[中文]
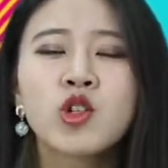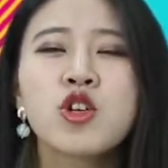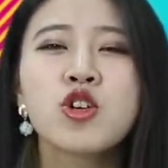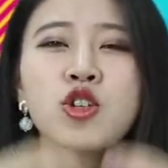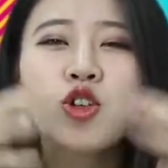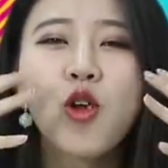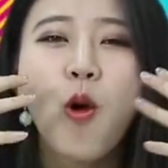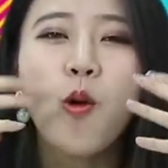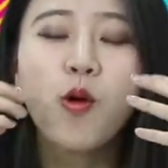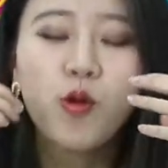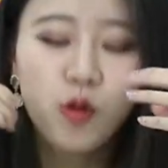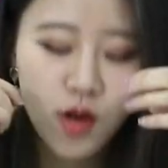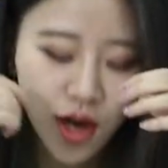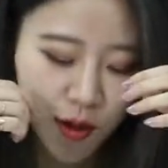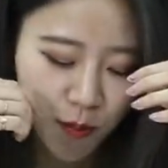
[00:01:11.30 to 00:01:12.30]
就是有一
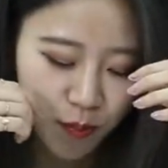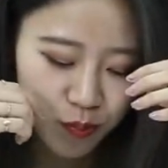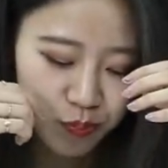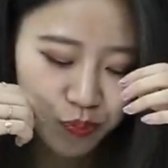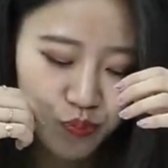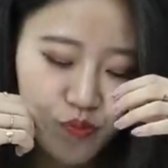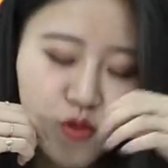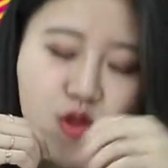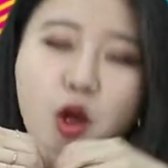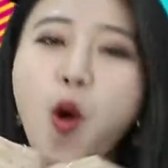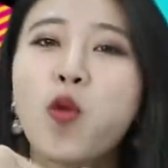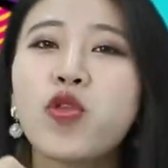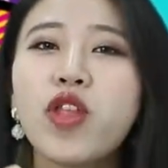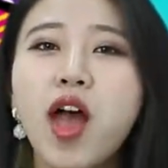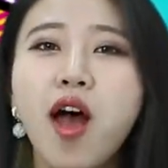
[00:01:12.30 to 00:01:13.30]
股很
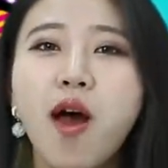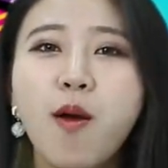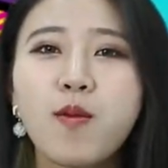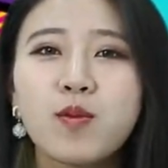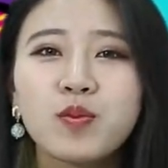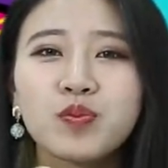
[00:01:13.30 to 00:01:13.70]
浓的